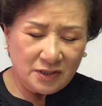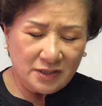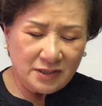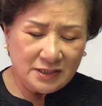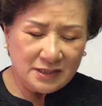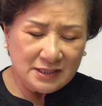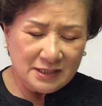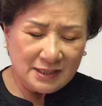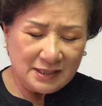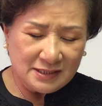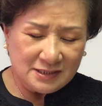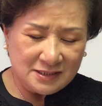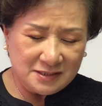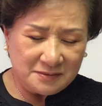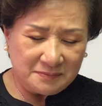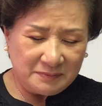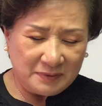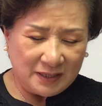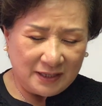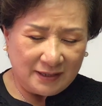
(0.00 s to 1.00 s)
여기에
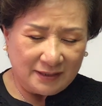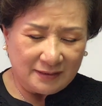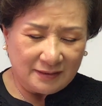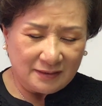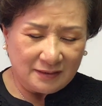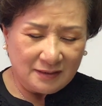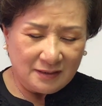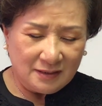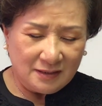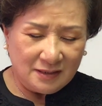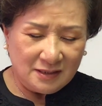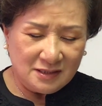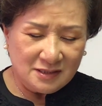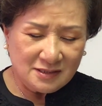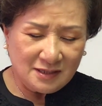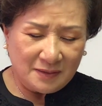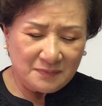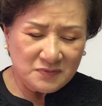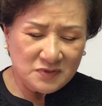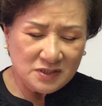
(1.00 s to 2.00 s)
있지만
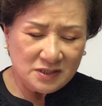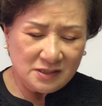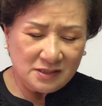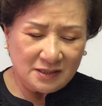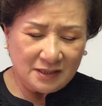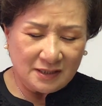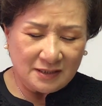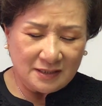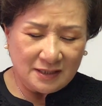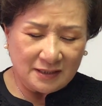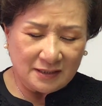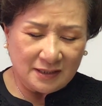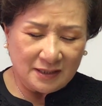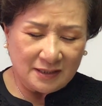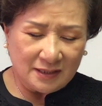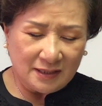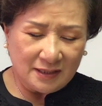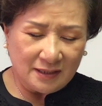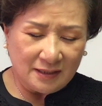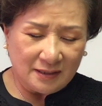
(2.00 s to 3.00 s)
237개
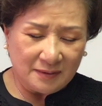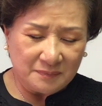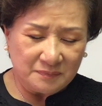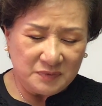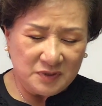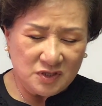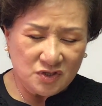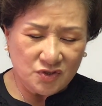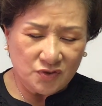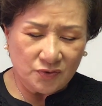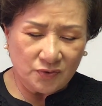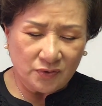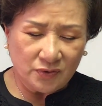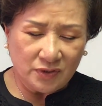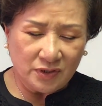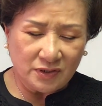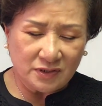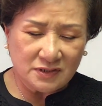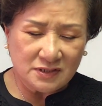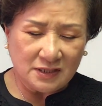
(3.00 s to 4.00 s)
나라의 빛으로
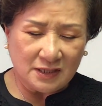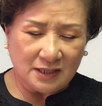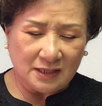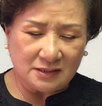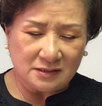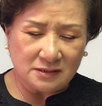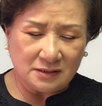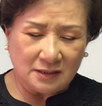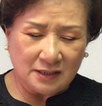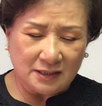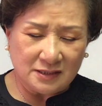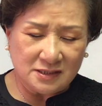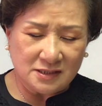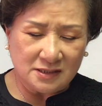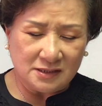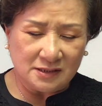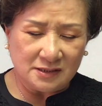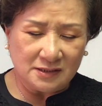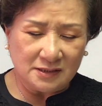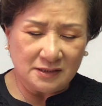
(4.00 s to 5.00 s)

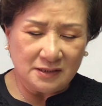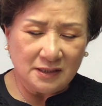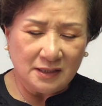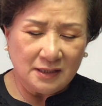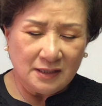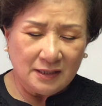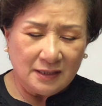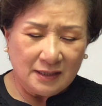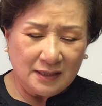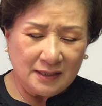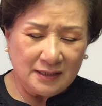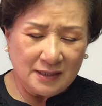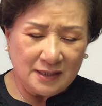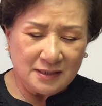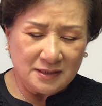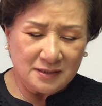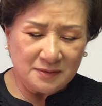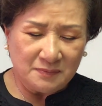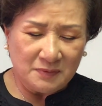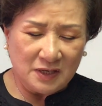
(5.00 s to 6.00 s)
역사하시는
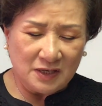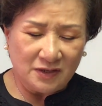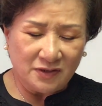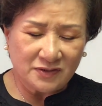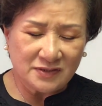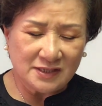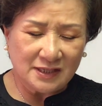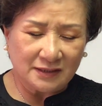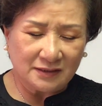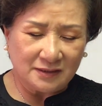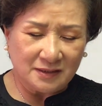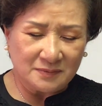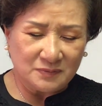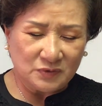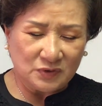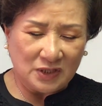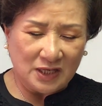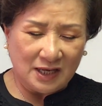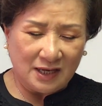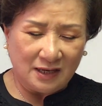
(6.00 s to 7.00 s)
하나님의 역사
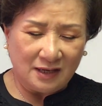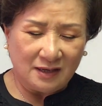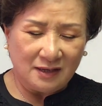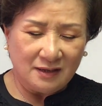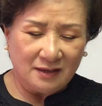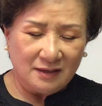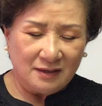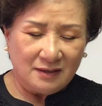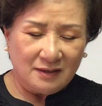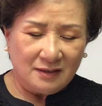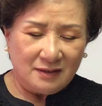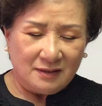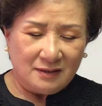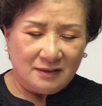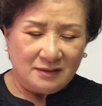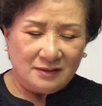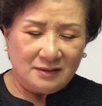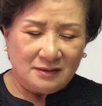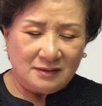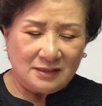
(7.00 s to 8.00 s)
때문에
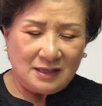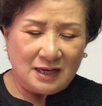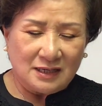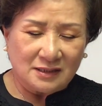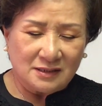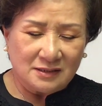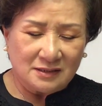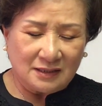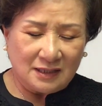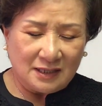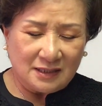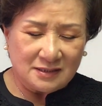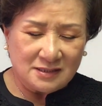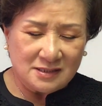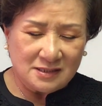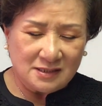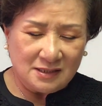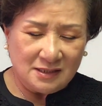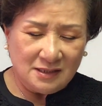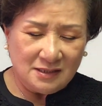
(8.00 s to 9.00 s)

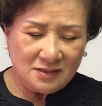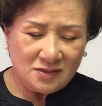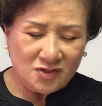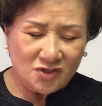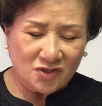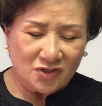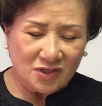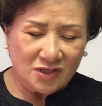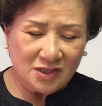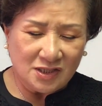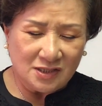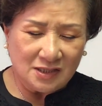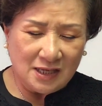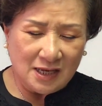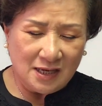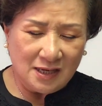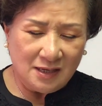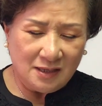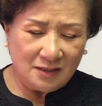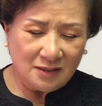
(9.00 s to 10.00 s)
땅끝까지
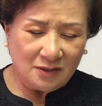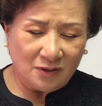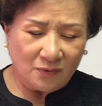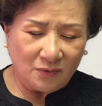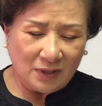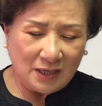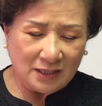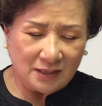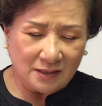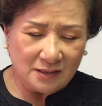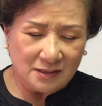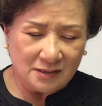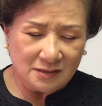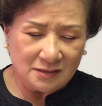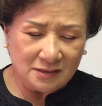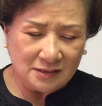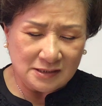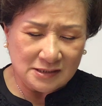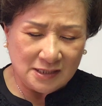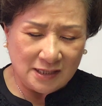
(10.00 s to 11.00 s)
증인의 역할을
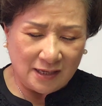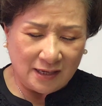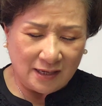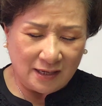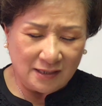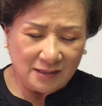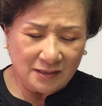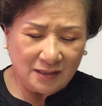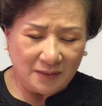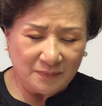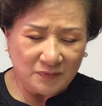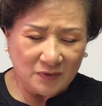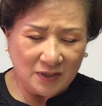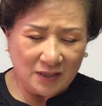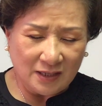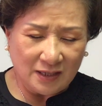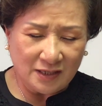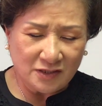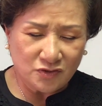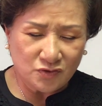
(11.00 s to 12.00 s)
잘
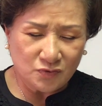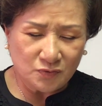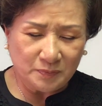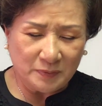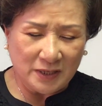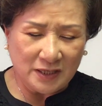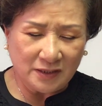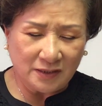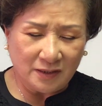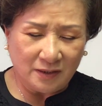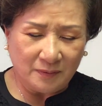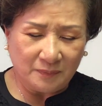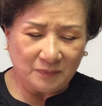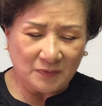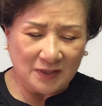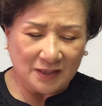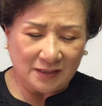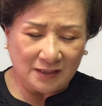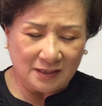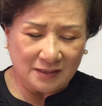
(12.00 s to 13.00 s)
감당할 수밖에
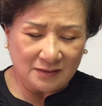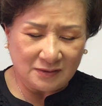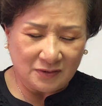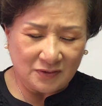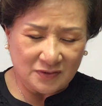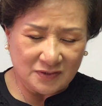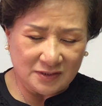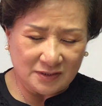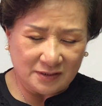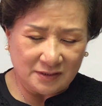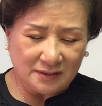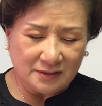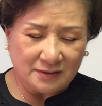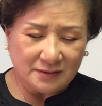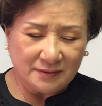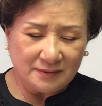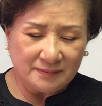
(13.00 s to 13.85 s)
없다라는 것을